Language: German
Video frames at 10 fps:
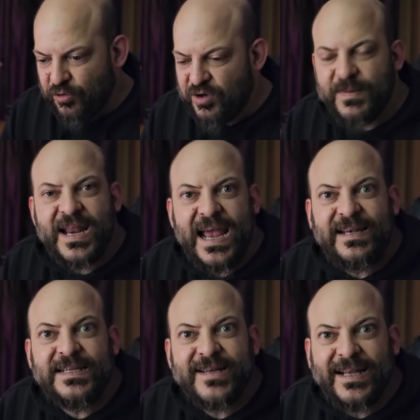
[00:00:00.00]
gut, man
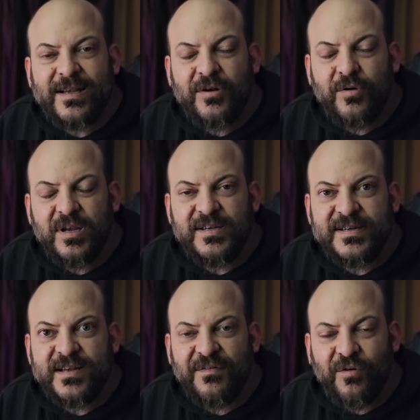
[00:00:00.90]
hängt die Seite natürlich
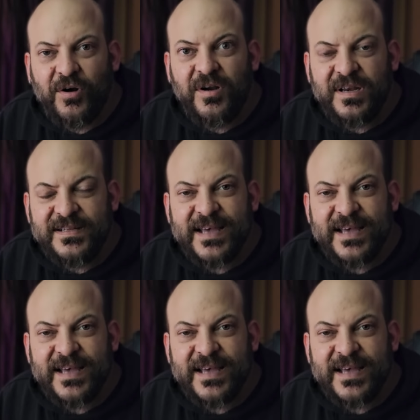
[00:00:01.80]
nicht nach vorne, die